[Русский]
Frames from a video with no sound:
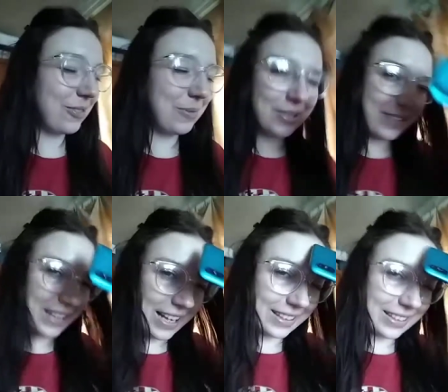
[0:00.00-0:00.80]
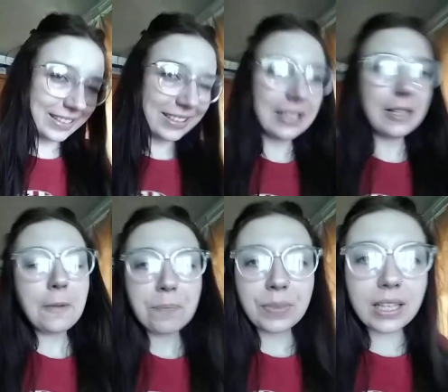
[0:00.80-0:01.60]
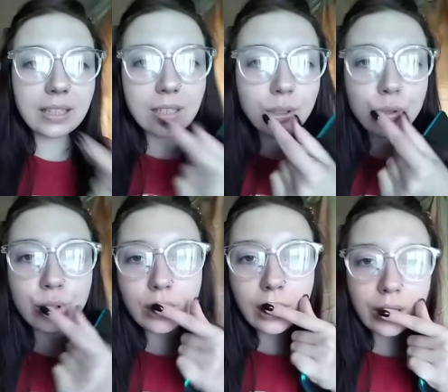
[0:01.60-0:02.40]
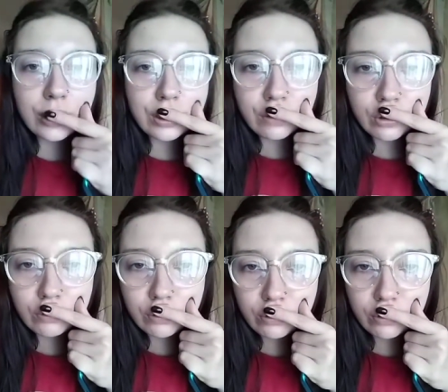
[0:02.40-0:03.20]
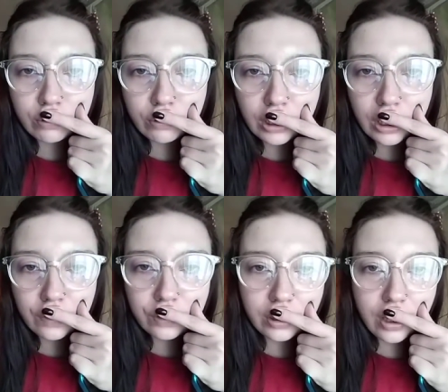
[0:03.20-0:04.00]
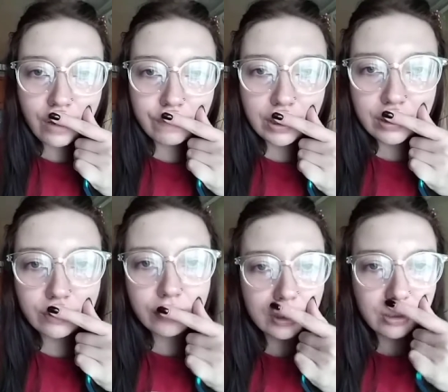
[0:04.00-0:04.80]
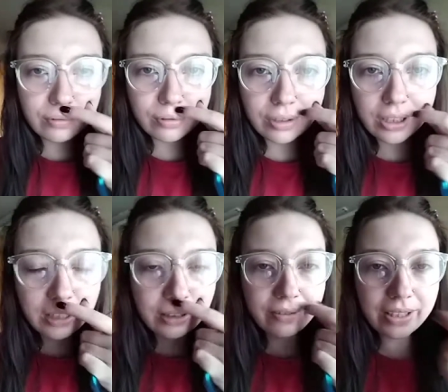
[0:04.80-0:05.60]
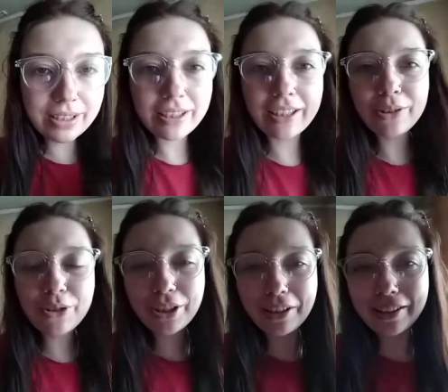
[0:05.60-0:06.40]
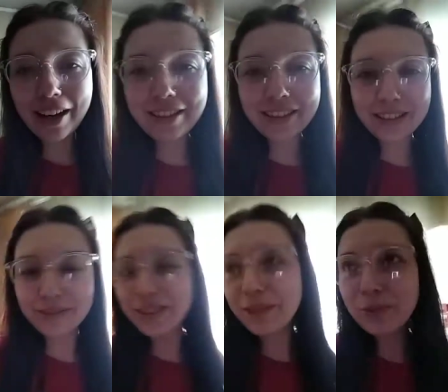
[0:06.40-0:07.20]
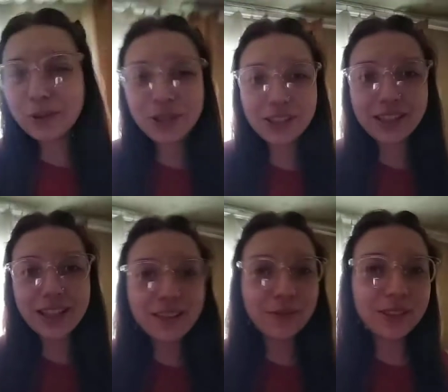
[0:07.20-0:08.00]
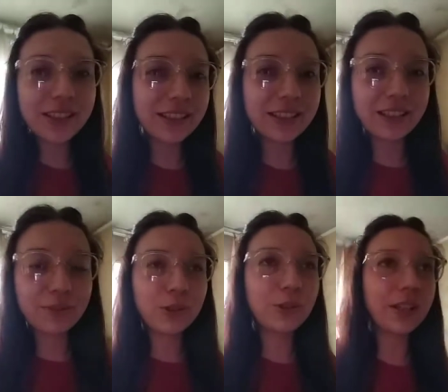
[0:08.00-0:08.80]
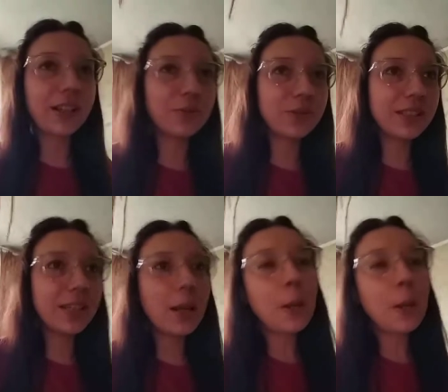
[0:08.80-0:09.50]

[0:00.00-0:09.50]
В общем, ладно когда они еще накачивают, и вот тут вот, вот такая фигня образуется, и вот тут скатывается, короче, тональник и вся прочая хрень, и выглядит это в итоге как усы,